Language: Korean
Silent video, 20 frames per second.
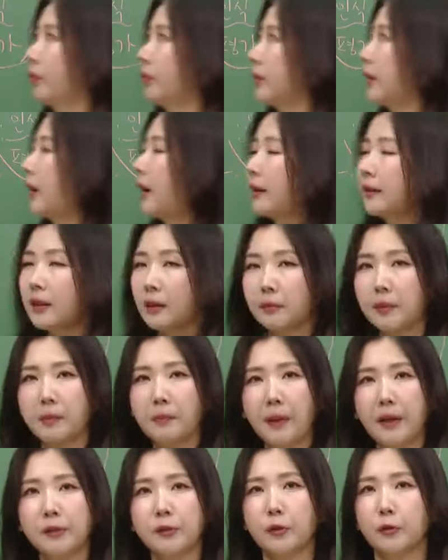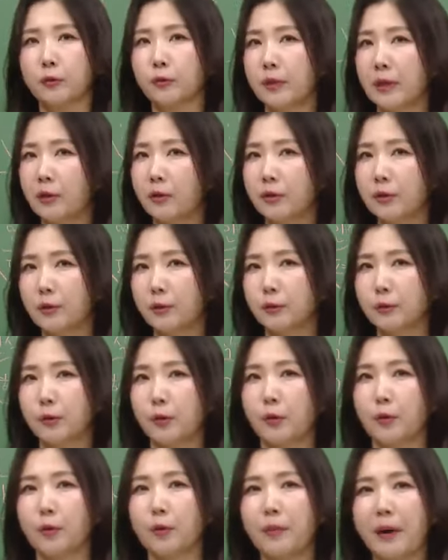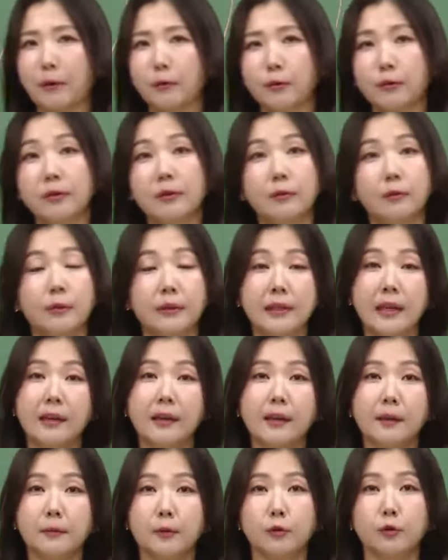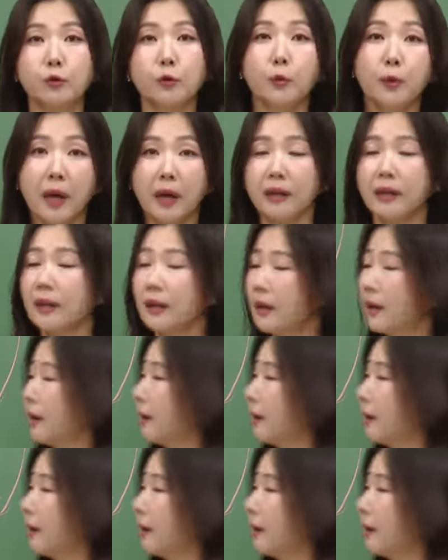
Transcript: 탁탁 비판적으로 이건 이렇고 저렇고 맞고 틀리고 이거 생각하면서 추론하기.